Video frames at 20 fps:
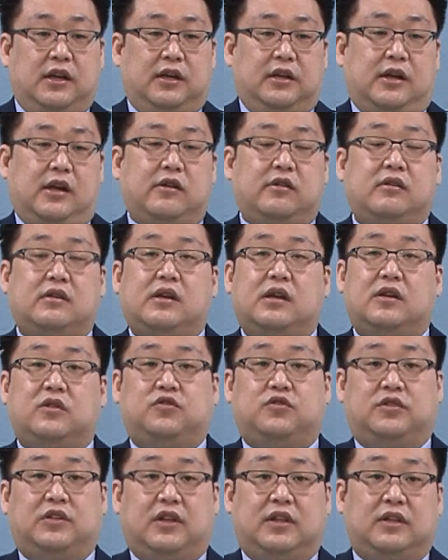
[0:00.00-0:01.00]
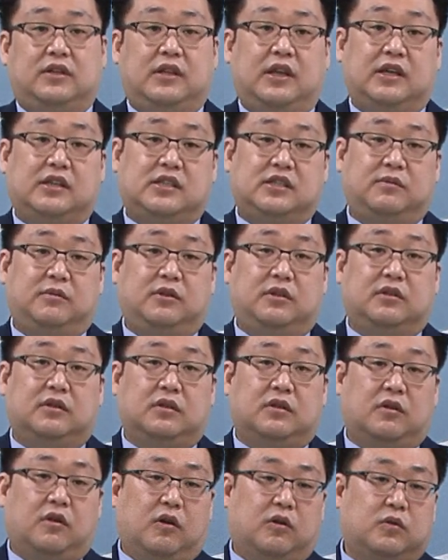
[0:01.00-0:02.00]
레위기의 주된 핵심은
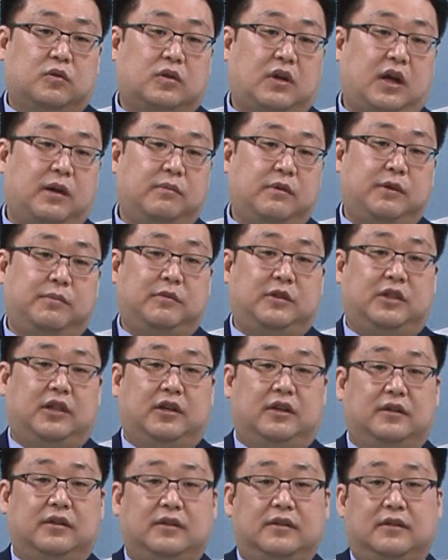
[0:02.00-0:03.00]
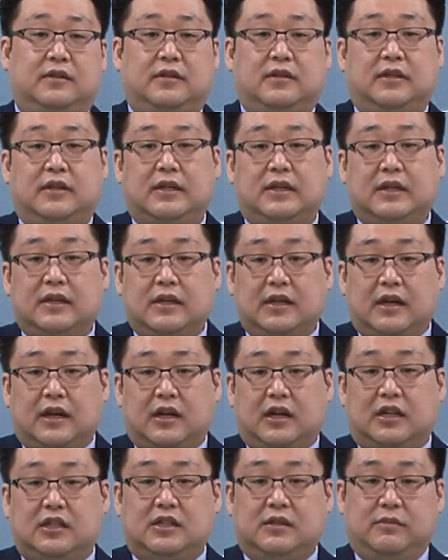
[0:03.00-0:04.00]
거룩함입니다.
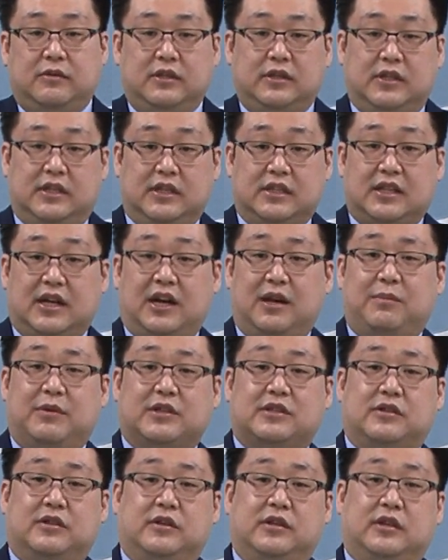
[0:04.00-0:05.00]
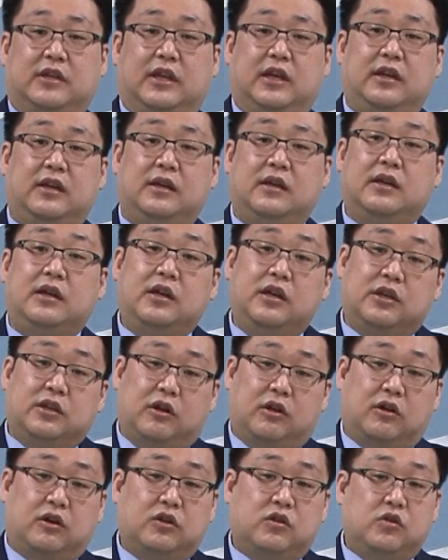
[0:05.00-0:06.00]
하나님은 이스라엘 백성에게
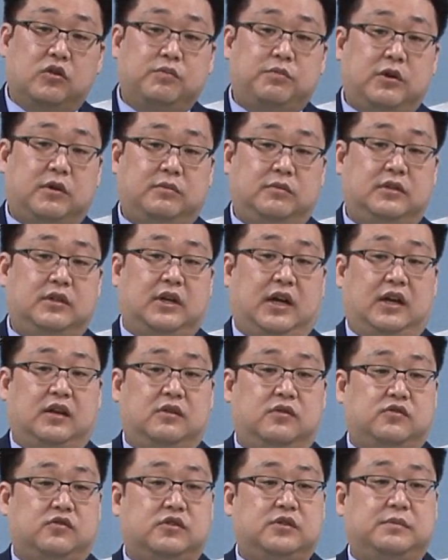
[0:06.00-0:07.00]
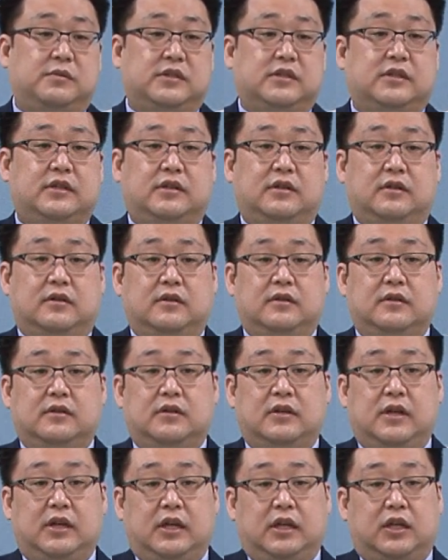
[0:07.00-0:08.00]
여러 율법을 알려주시면서
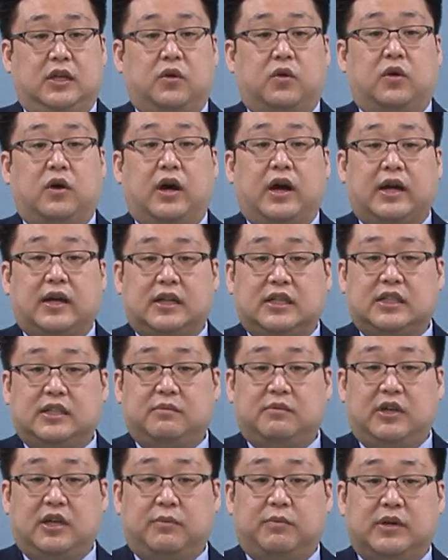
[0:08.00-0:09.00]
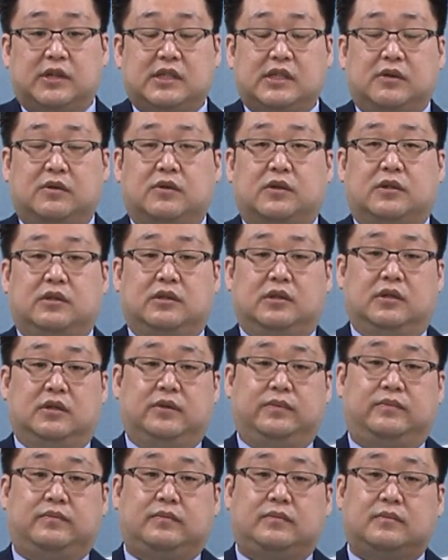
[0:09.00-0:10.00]
여호와 하나님의 백성으로서
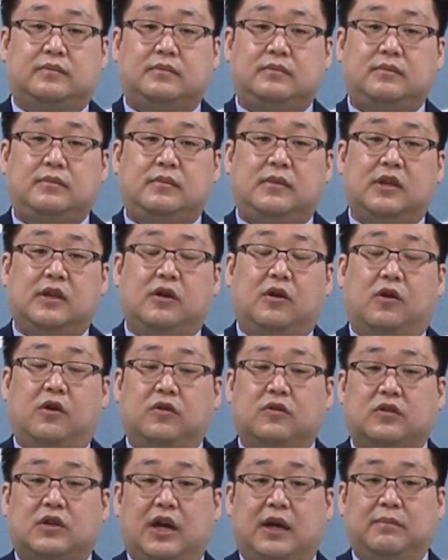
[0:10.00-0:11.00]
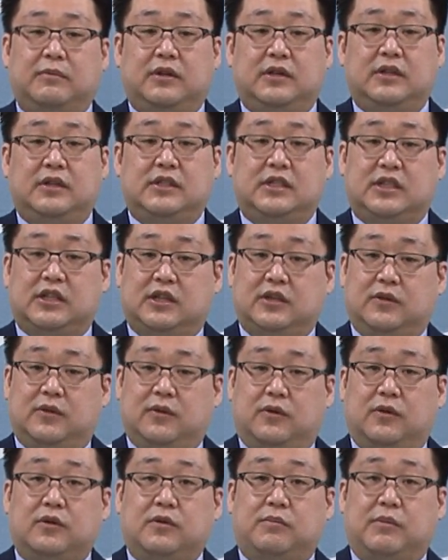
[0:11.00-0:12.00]
거룩함을
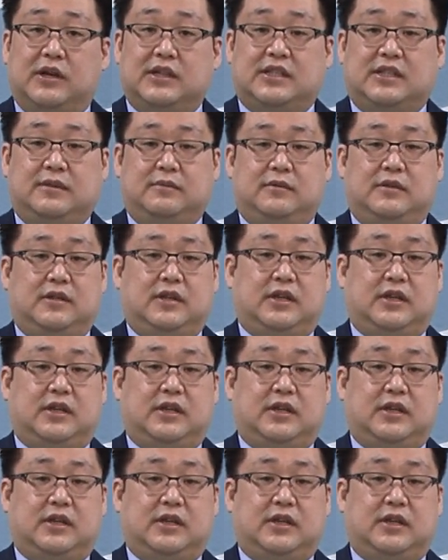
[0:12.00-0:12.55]
지키도록 말씀을